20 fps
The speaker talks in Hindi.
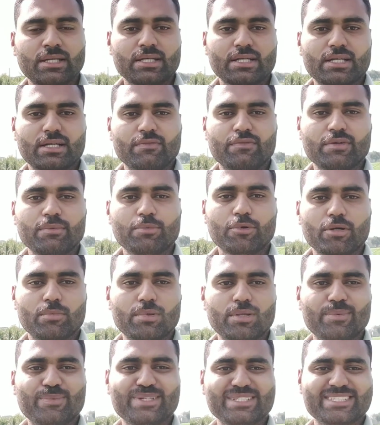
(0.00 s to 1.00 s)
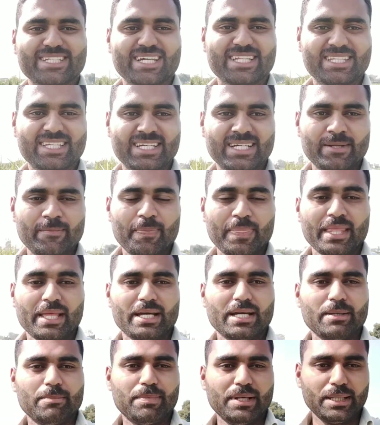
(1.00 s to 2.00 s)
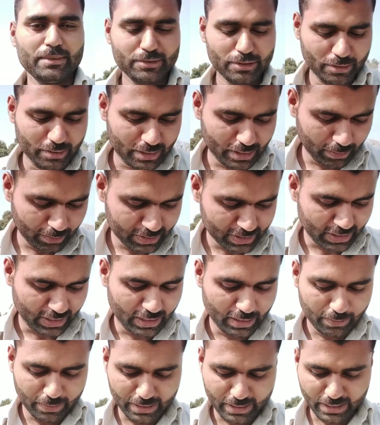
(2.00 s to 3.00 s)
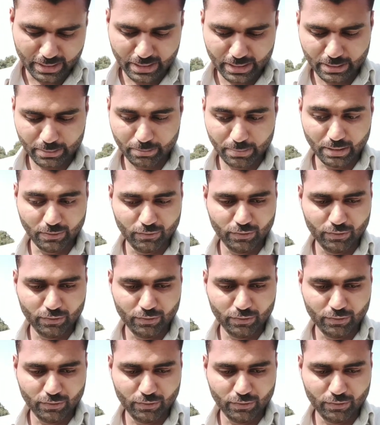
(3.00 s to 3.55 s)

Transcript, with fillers: काफ़ी प्रॉब्लम के साथ पाइप जो होता है बिछाना पड़ता है मैं